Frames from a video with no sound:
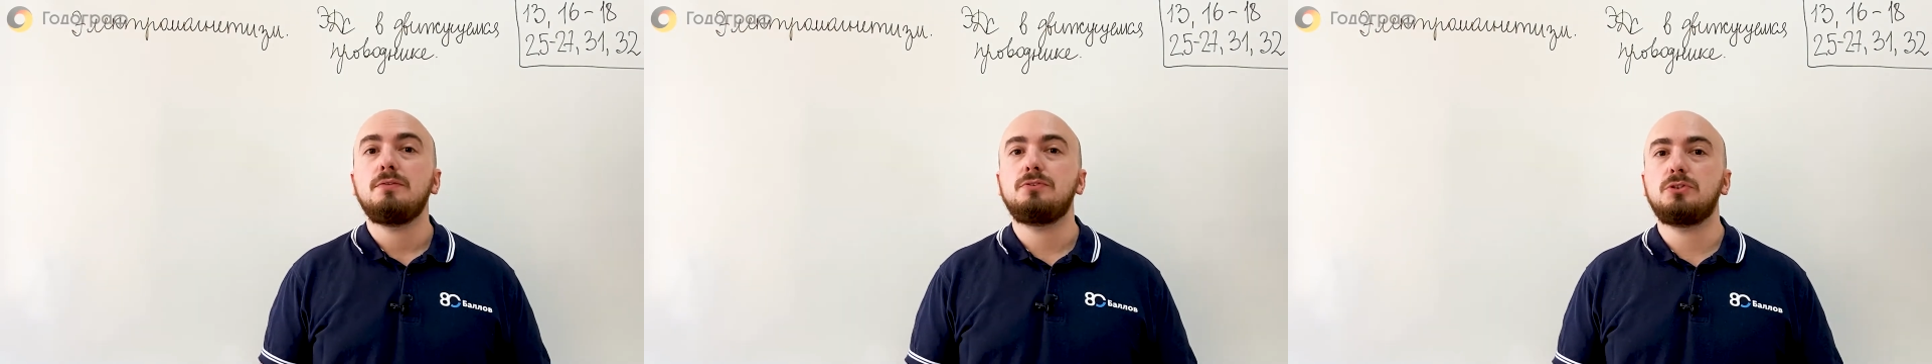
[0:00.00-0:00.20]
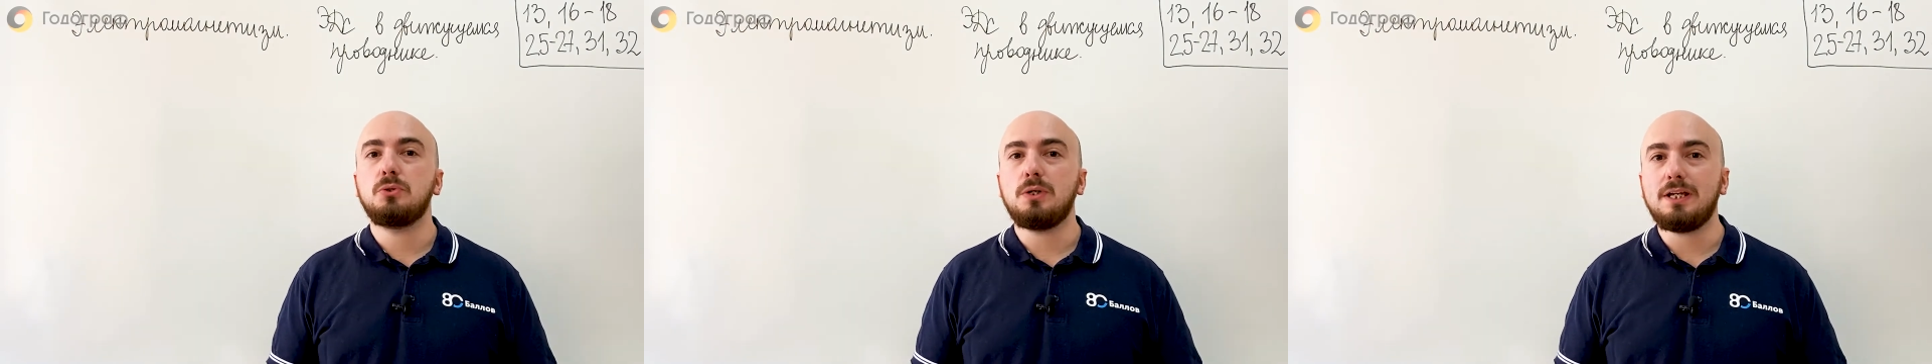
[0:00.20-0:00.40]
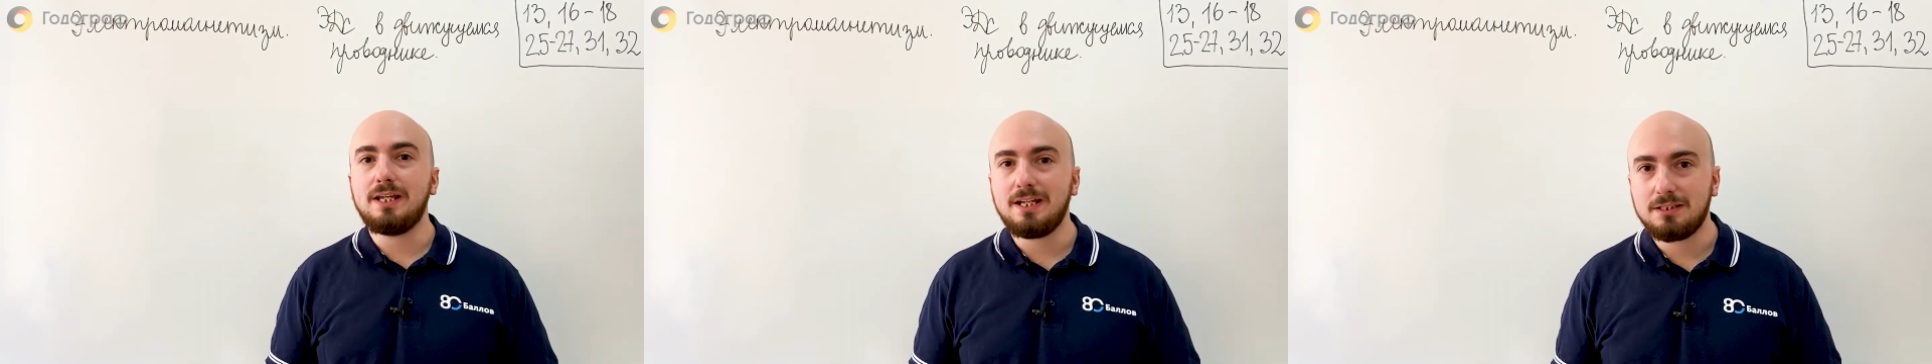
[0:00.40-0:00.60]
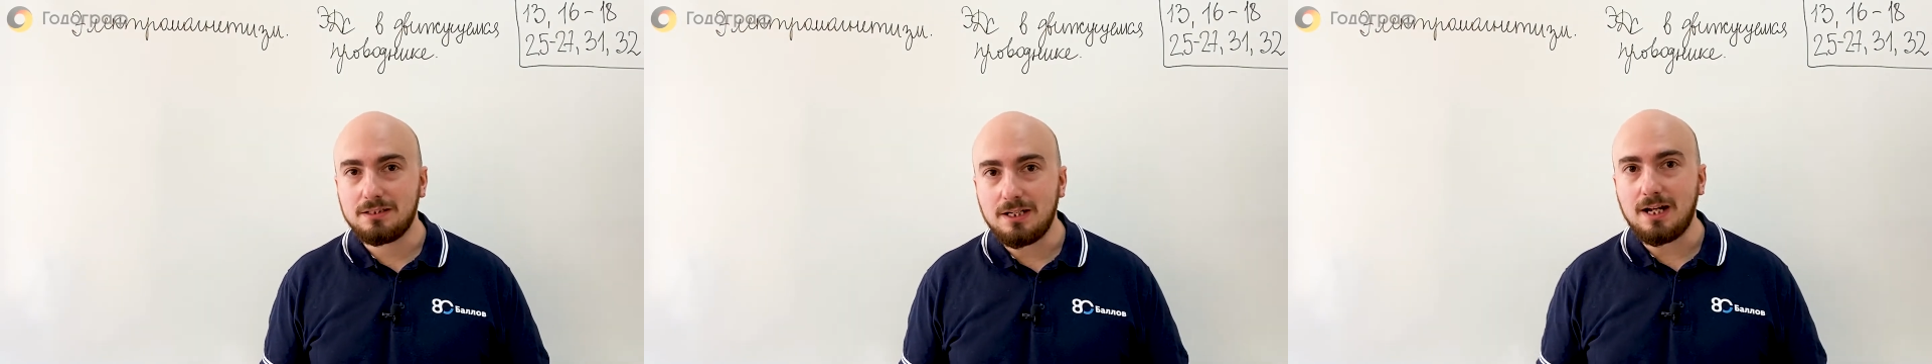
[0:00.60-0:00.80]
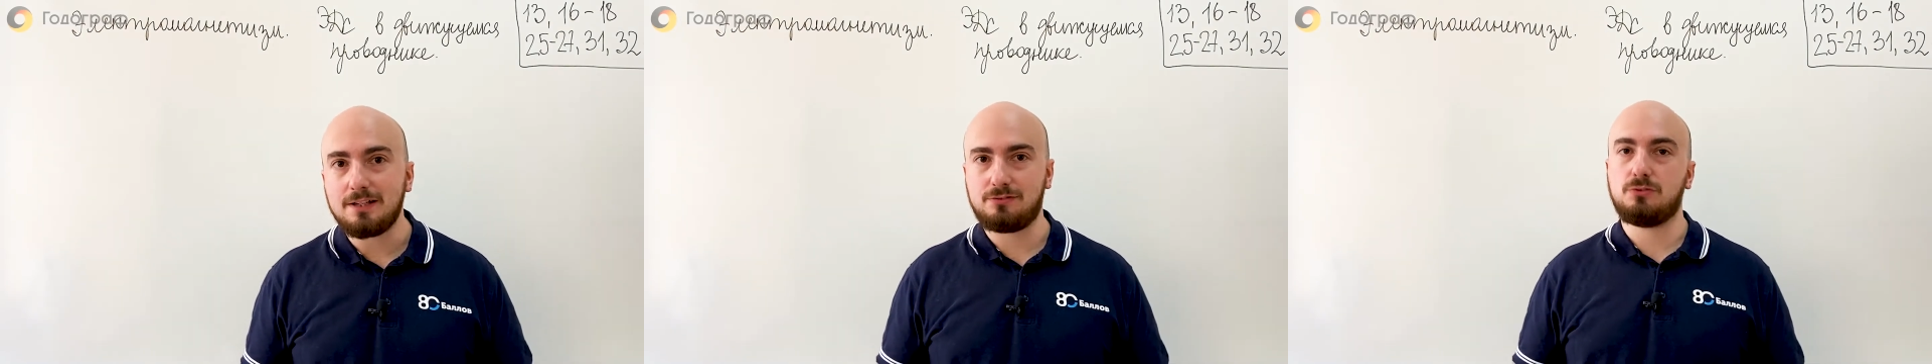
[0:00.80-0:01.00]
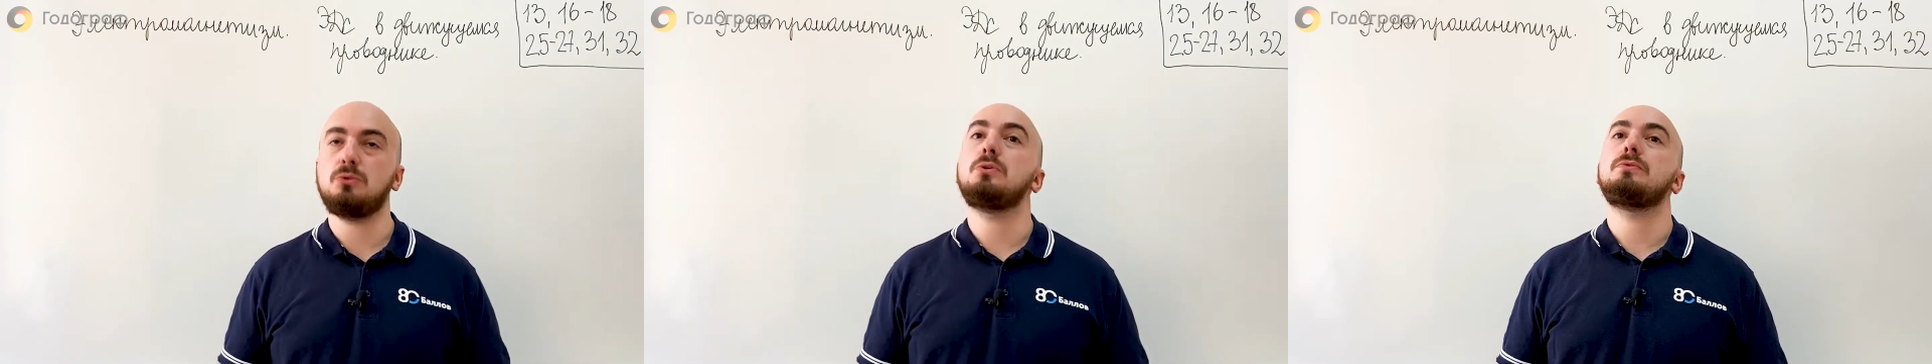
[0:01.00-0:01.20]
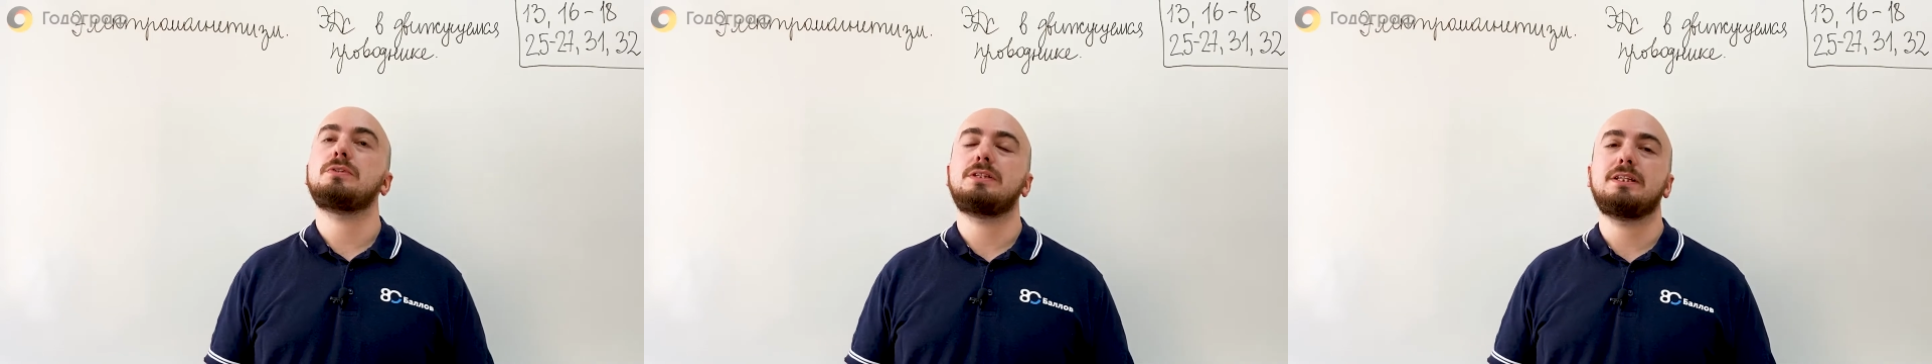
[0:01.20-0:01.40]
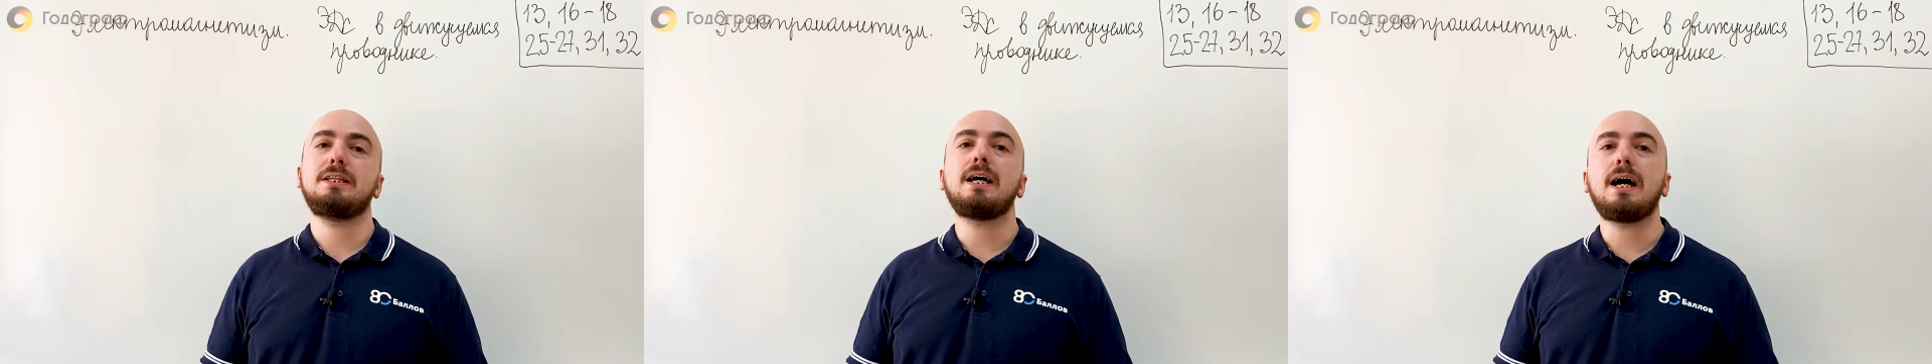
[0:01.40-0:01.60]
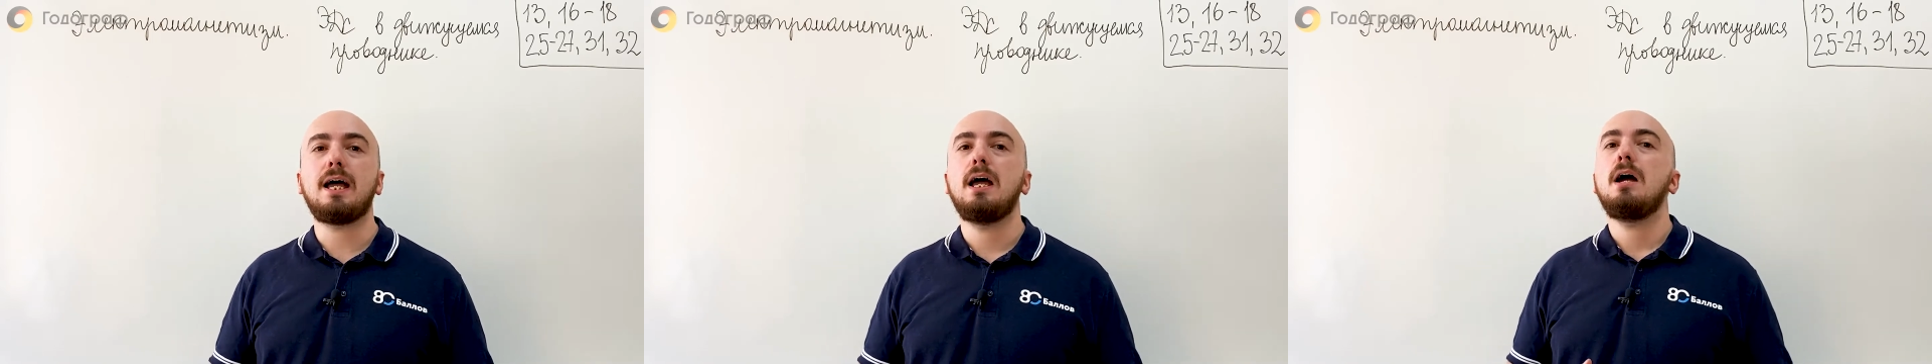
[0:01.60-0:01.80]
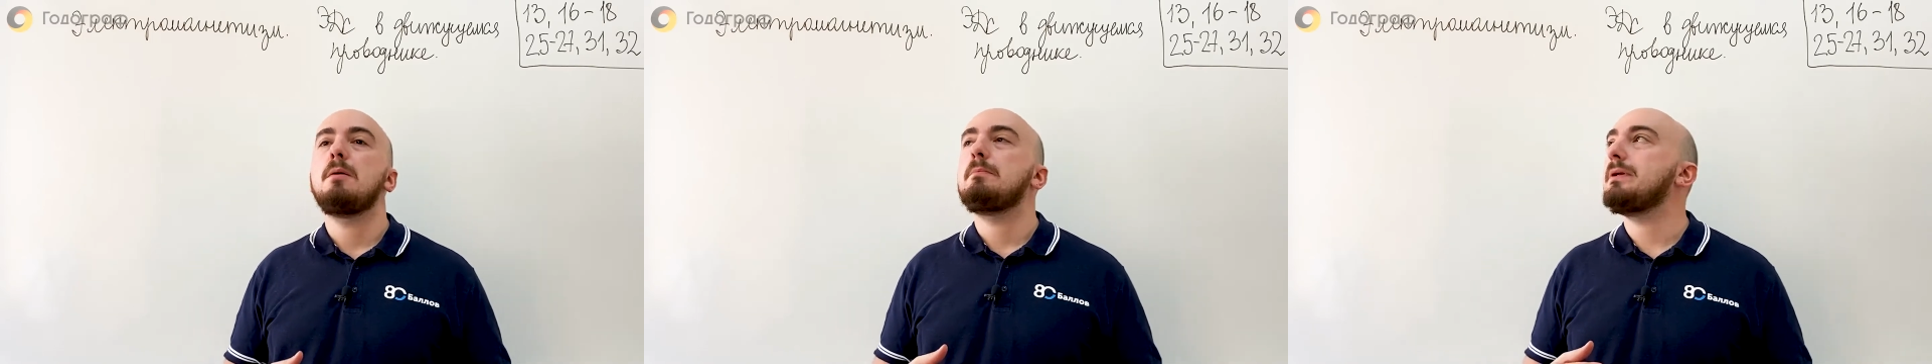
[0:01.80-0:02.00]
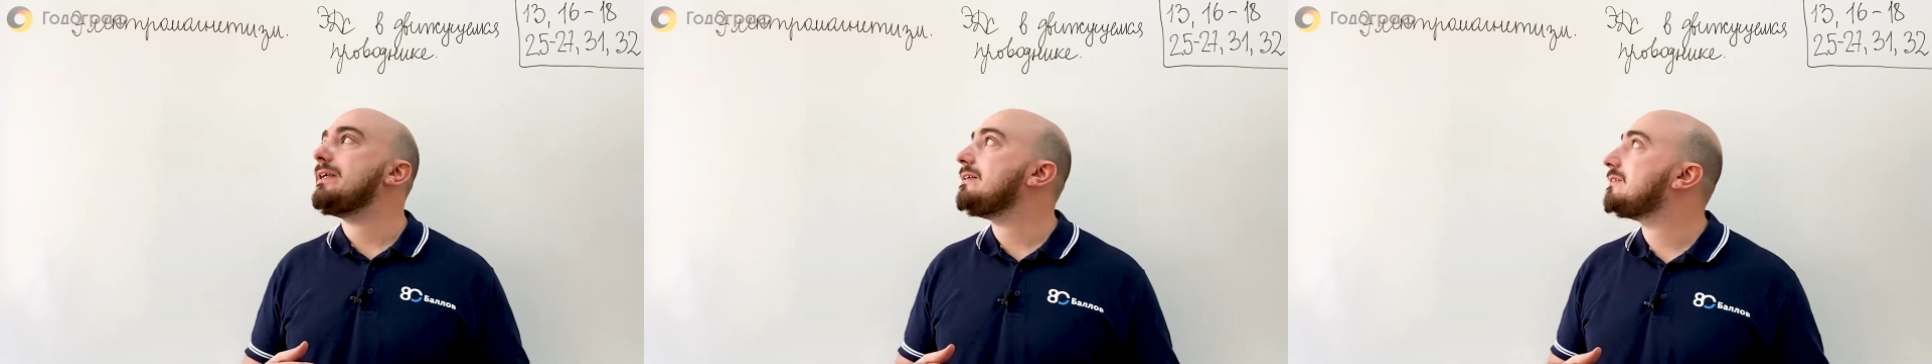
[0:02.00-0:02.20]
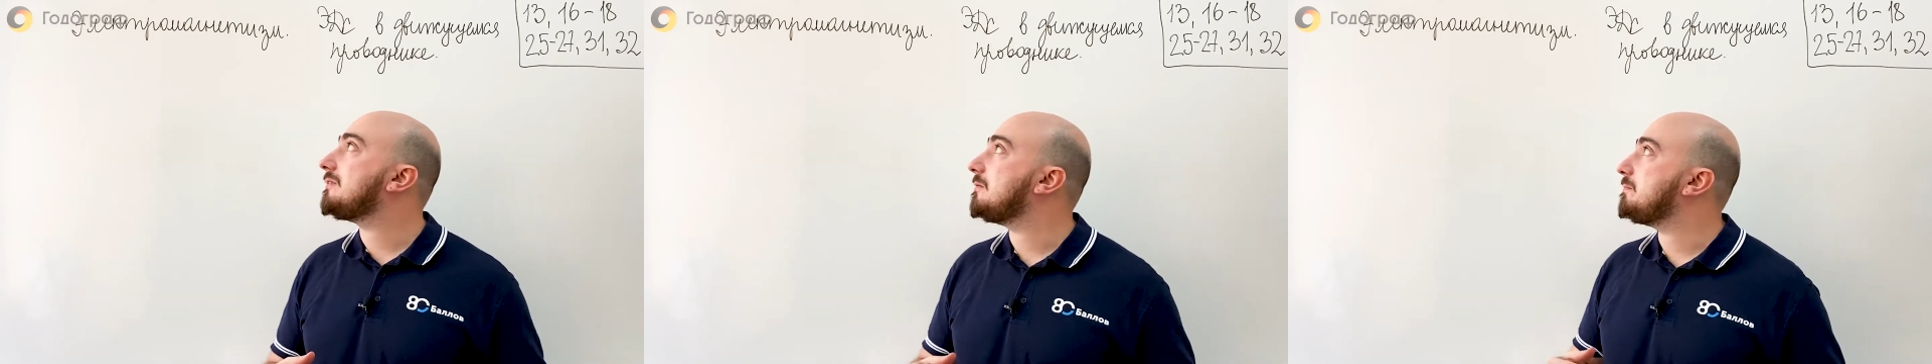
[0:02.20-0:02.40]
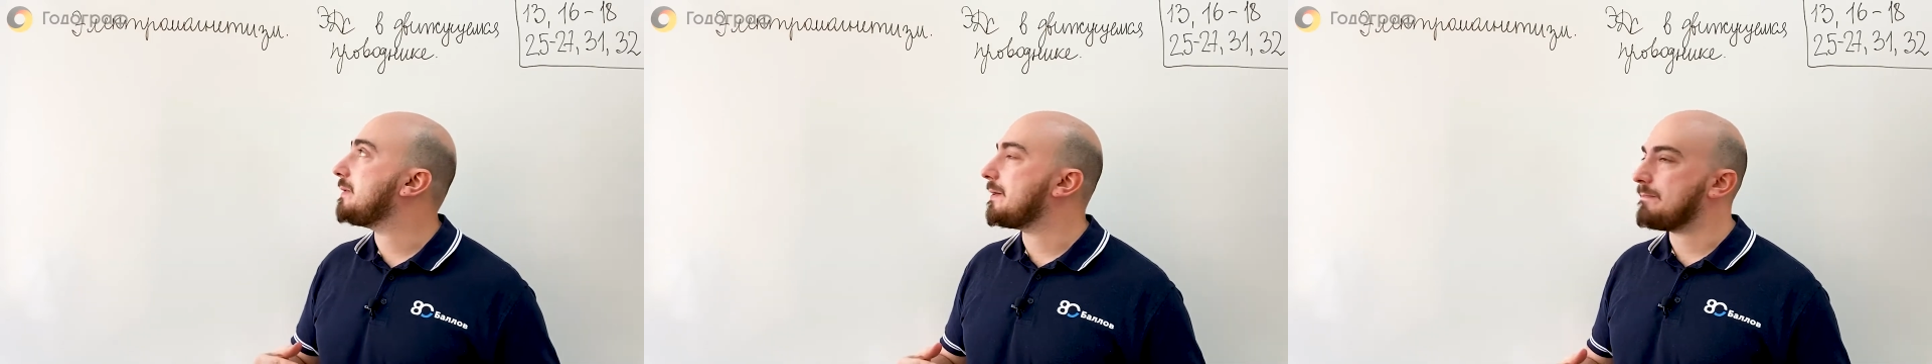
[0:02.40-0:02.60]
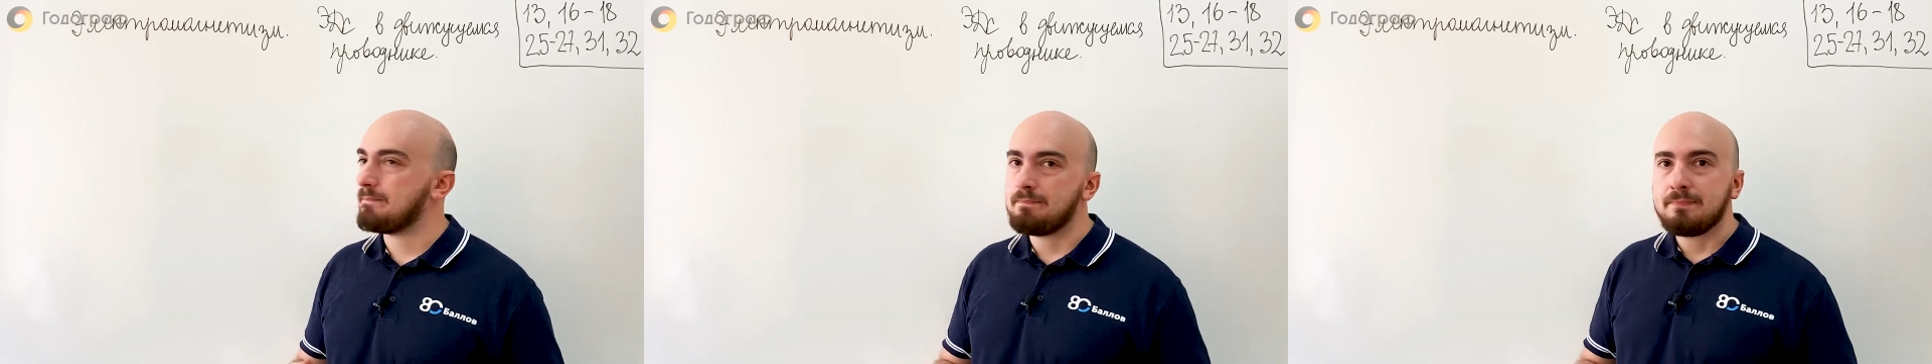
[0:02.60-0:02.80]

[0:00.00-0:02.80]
Все это основано на принципе